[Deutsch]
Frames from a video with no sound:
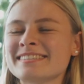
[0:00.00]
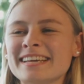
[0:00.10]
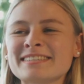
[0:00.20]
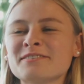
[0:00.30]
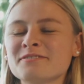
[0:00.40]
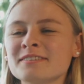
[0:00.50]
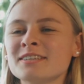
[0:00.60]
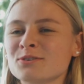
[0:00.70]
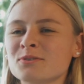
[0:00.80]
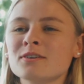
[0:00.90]
sind sehr, sehr
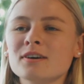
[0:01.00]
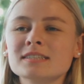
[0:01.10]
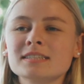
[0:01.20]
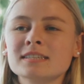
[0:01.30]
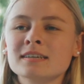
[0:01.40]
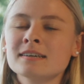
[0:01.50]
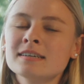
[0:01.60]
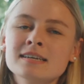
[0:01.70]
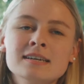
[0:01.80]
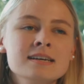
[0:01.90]
viele junge Leute hier.
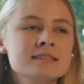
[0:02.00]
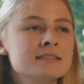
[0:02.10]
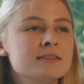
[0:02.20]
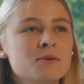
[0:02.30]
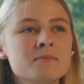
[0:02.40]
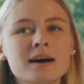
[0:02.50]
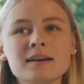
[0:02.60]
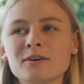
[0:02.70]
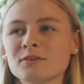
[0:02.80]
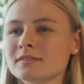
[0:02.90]
Sie kommen
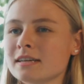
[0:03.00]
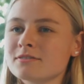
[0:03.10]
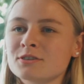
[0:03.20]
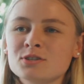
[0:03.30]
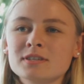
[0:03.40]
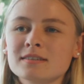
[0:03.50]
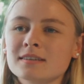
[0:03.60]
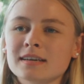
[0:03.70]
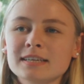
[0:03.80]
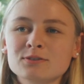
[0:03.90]
alle aus ganz
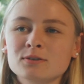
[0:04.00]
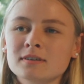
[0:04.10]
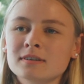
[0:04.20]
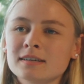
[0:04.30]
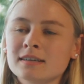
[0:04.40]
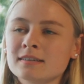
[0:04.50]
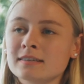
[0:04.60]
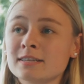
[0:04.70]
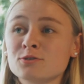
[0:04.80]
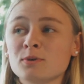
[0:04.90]
verschiedenen Richtungen, äh,
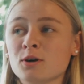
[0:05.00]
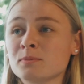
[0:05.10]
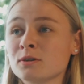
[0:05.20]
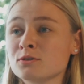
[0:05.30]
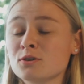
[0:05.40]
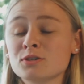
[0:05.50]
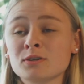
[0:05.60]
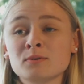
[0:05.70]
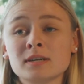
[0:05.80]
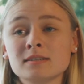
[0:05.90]
sei es überhaupt aus
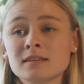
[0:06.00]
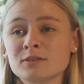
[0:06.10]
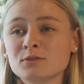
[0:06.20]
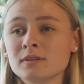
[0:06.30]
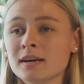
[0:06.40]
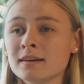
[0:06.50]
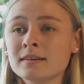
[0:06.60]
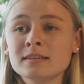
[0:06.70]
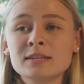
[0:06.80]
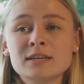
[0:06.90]
Deutschland oder
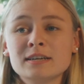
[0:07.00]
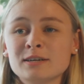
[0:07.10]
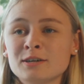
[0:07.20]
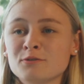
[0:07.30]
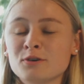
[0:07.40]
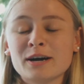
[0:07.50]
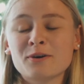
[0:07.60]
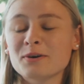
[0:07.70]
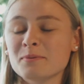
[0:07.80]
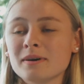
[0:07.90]
international, äh,
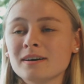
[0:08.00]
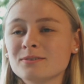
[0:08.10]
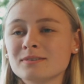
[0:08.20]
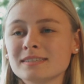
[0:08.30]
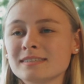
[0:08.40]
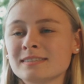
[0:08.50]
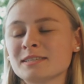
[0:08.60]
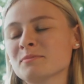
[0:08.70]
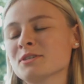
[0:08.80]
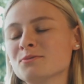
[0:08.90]
woher auch immer. Und es ist
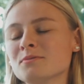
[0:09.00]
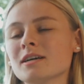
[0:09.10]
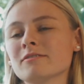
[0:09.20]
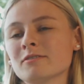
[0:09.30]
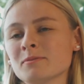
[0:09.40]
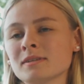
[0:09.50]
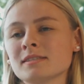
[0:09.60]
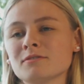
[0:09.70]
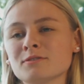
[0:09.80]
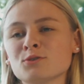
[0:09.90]
ziemlich cool, einfach weil man
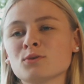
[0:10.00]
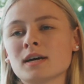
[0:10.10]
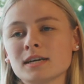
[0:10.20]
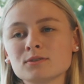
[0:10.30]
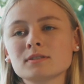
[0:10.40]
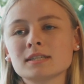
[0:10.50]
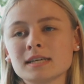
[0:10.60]
sehr viele neue Eindrücke